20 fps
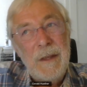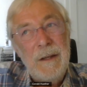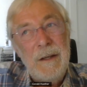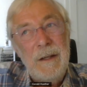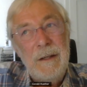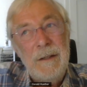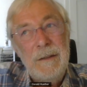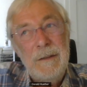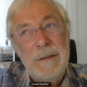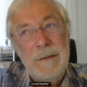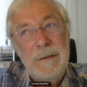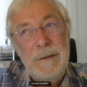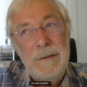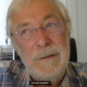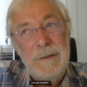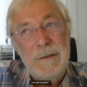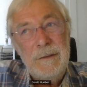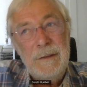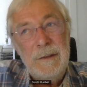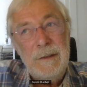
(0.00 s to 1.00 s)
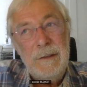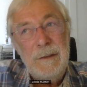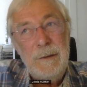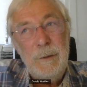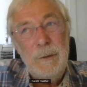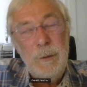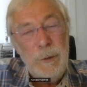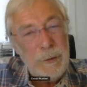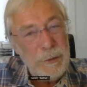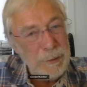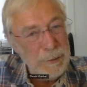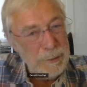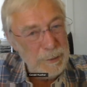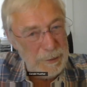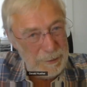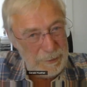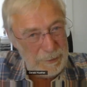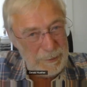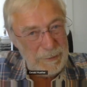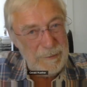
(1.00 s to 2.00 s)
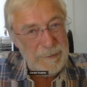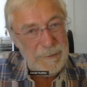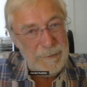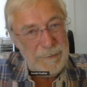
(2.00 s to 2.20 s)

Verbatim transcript: an Lösungen